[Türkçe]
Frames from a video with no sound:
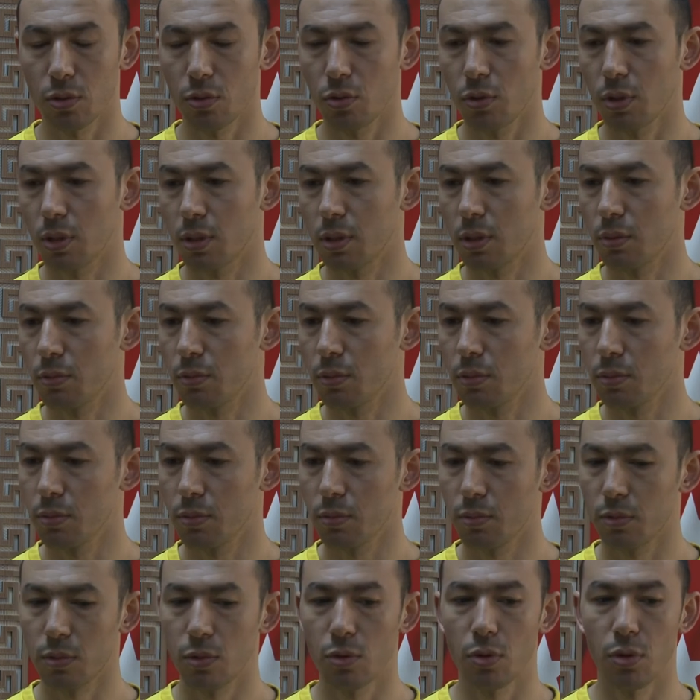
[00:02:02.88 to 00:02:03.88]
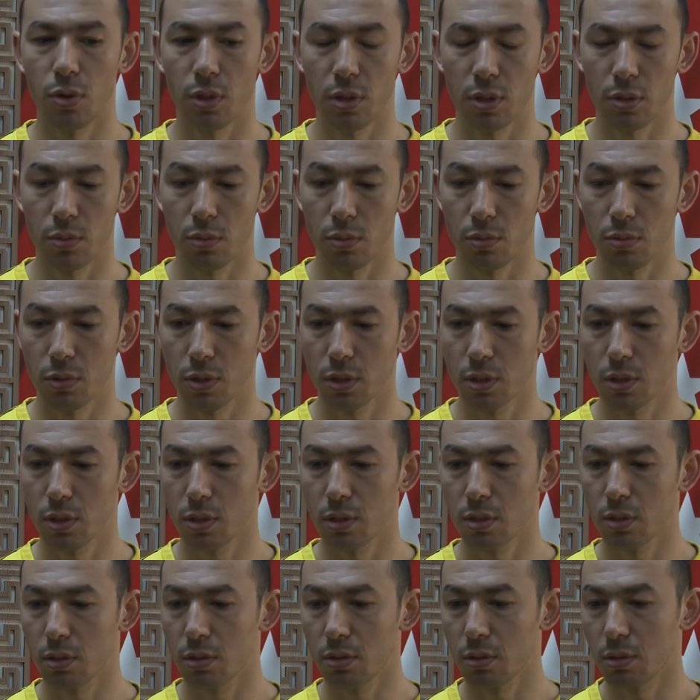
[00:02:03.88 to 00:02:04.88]
yönetimi, yönetimimiz
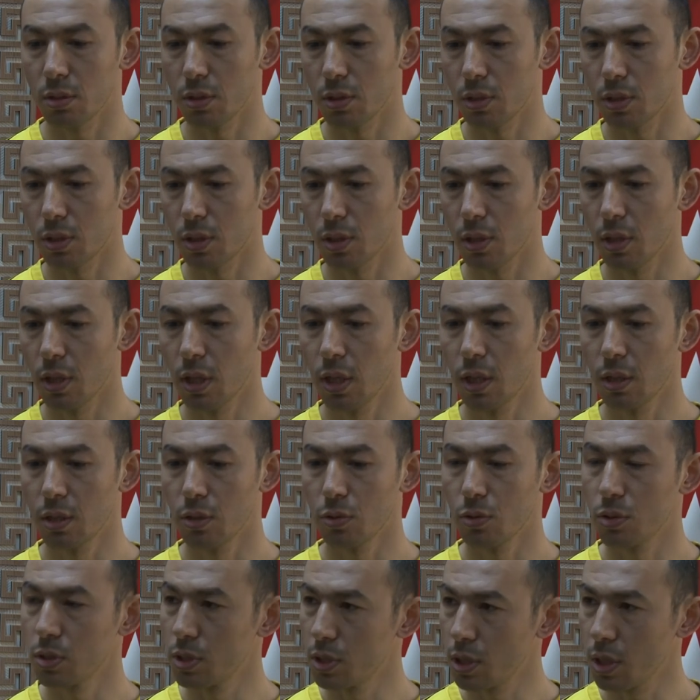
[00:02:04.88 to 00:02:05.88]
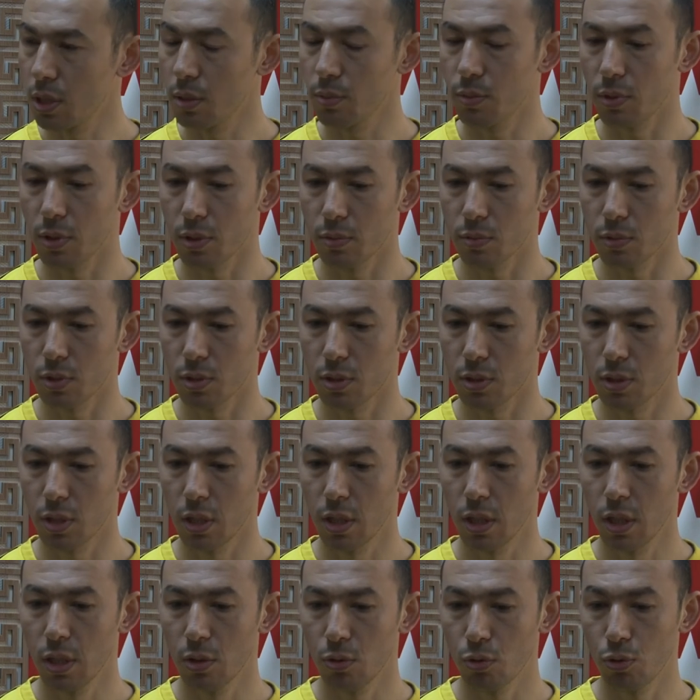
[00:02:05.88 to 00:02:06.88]
e, işte camiamız
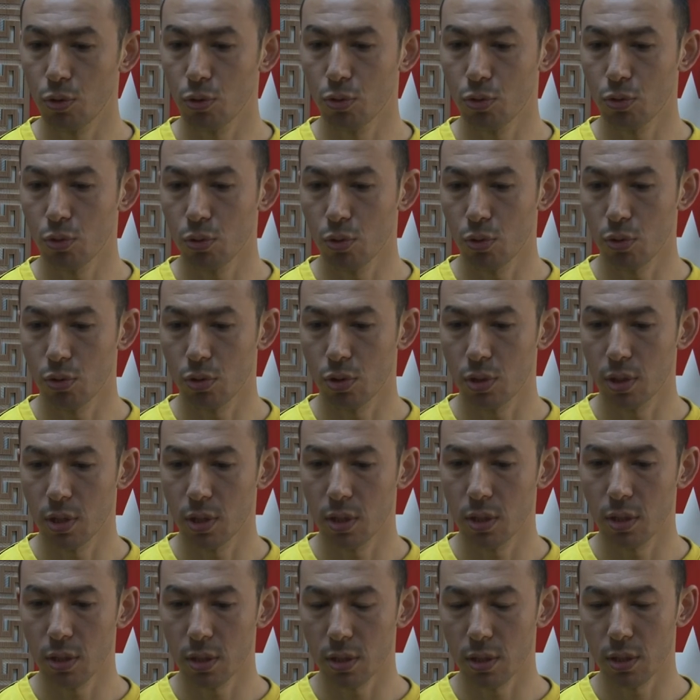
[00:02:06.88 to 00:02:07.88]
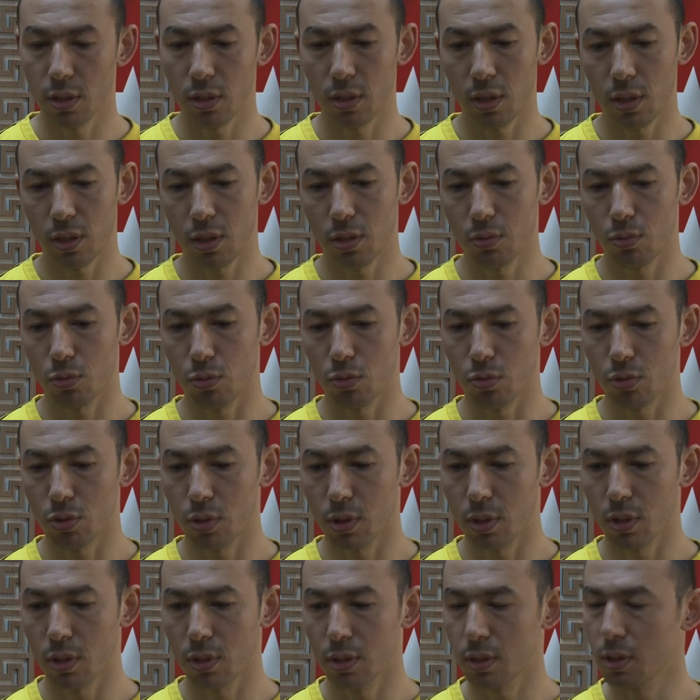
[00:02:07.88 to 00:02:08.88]
uygun görürse, nasip
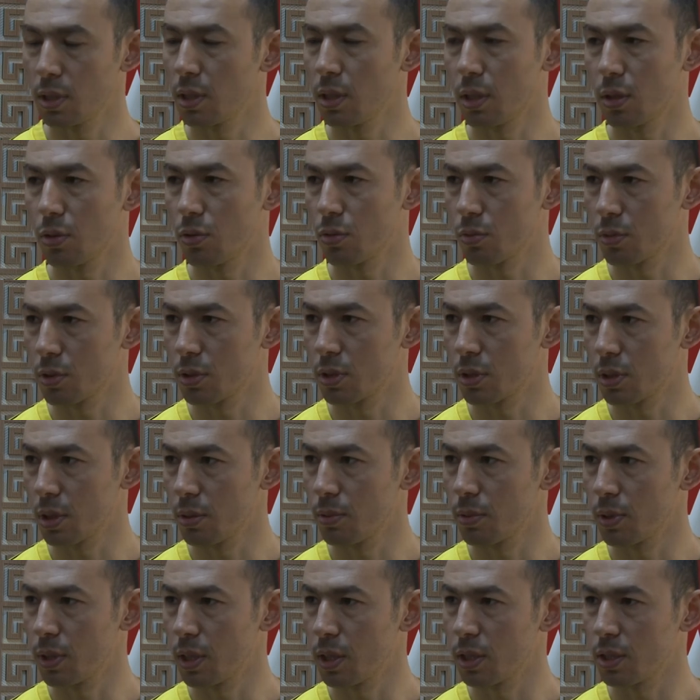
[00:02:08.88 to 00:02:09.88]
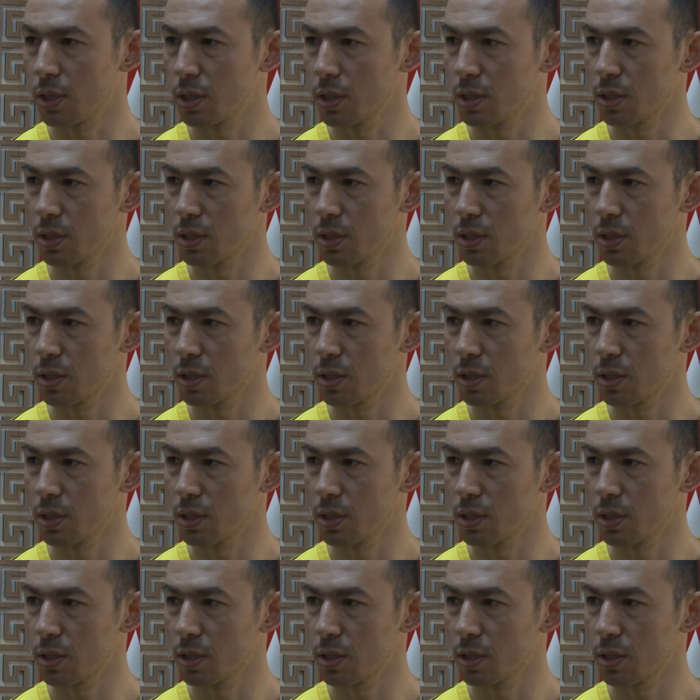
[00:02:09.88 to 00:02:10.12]
olursa neden olmasın? Tabii ki her şey